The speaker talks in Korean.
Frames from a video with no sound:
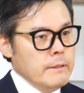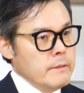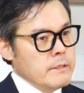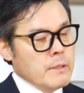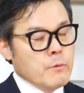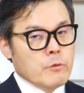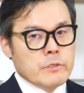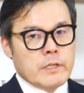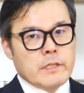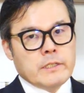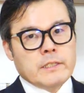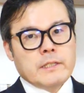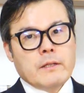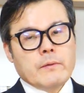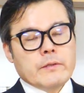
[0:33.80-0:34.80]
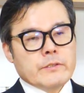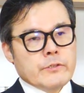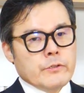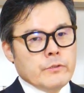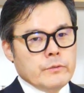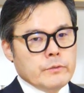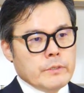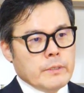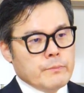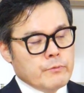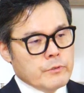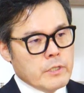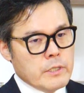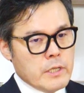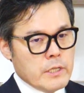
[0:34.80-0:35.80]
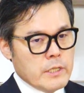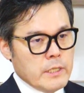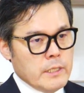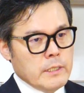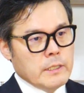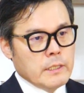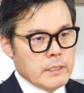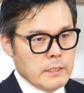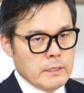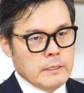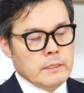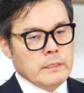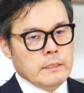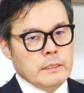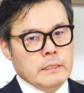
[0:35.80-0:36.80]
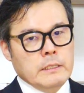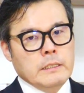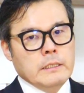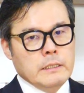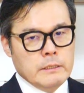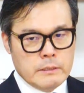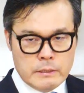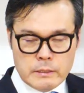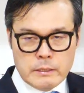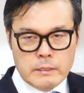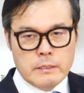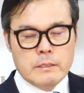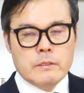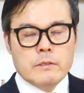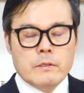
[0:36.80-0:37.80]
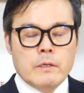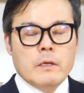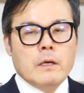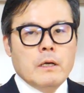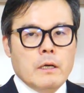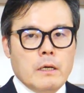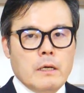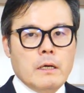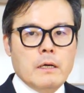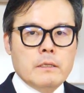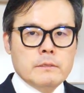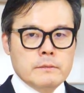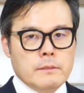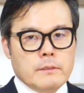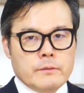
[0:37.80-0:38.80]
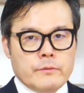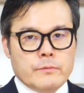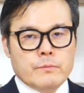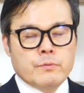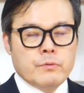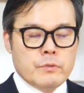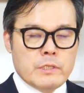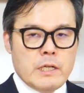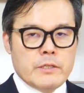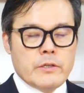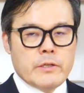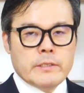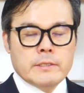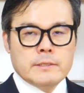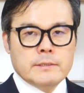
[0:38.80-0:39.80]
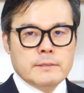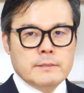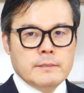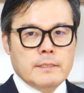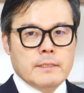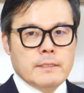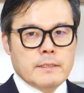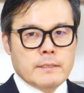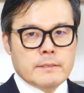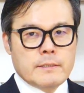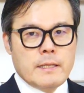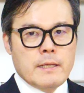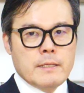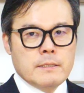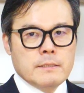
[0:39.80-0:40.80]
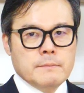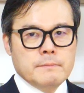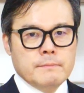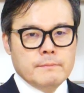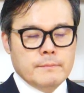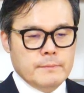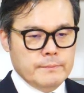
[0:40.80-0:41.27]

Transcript: 어, 제목을 잘 기다려봤죠. 네, 부자 되기. 어, 부자 되기는 어, 세금